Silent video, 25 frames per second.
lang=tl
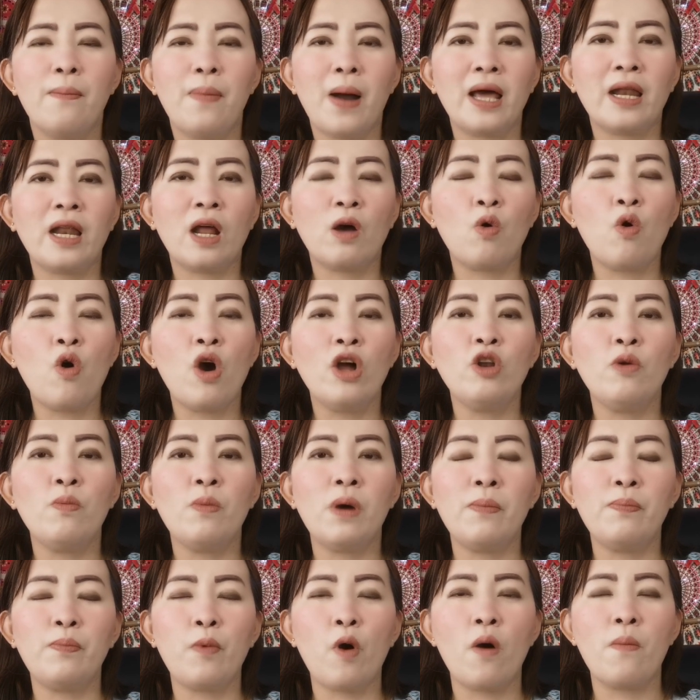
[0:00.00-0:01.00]
para kung ano
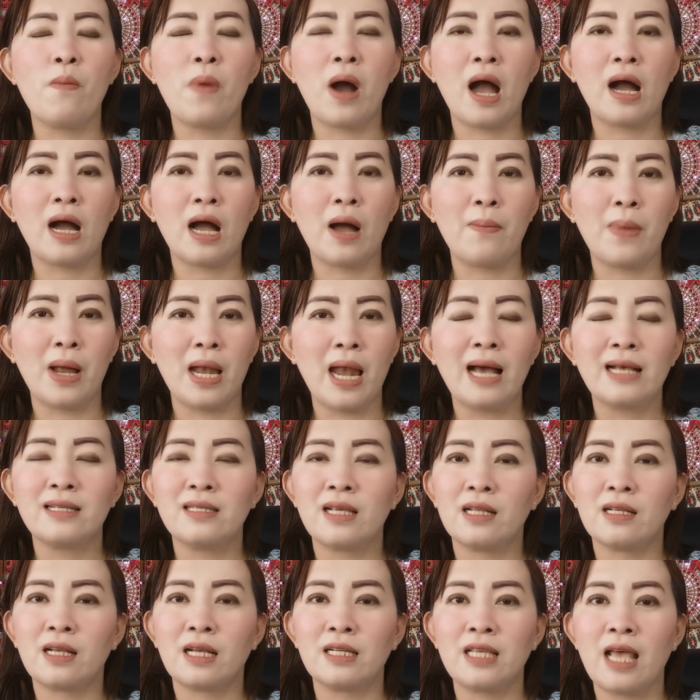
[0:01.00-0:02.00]
man po mga
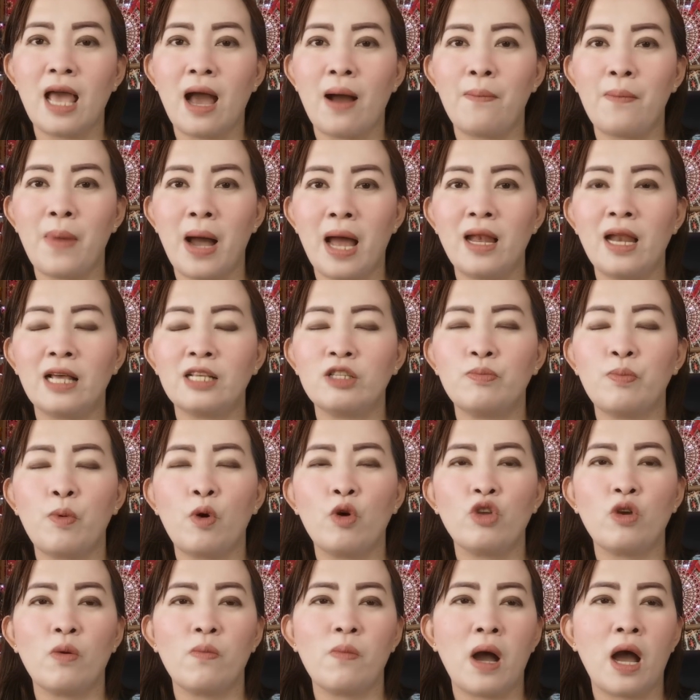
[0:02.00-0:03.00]
kamalasan kasi ang malas
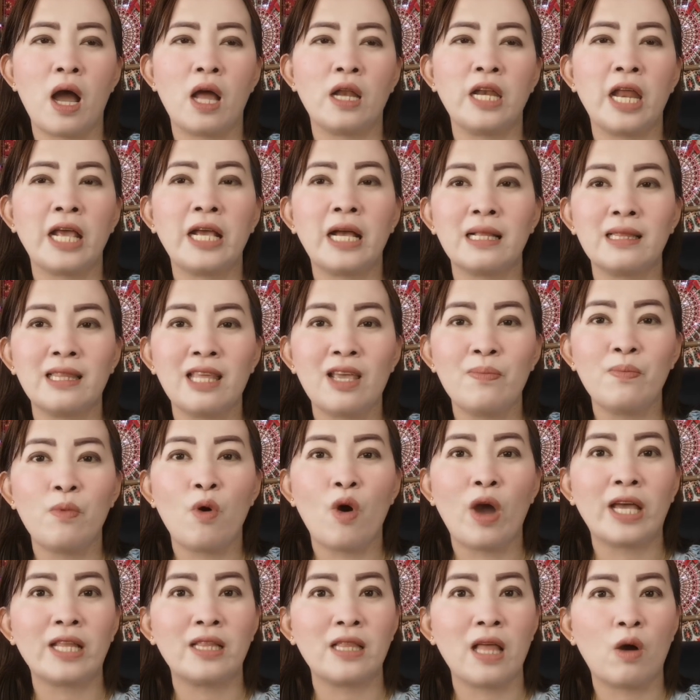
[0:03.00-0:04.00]
po yung mga
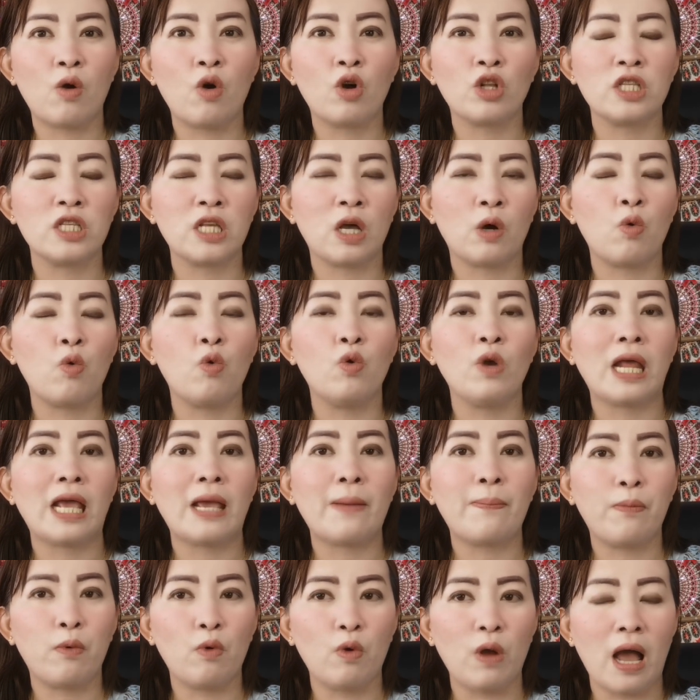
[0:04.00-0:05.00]
negatibo ay takot sa
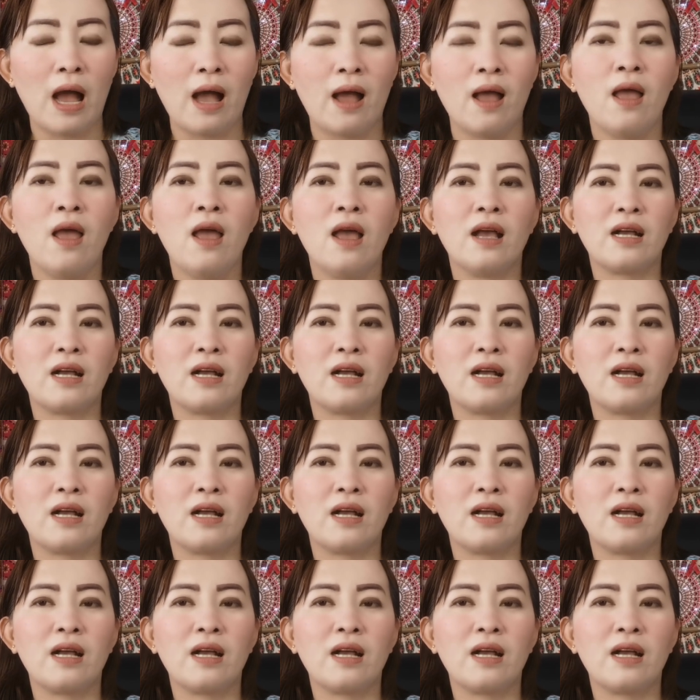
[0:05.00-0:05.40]
kulay pula.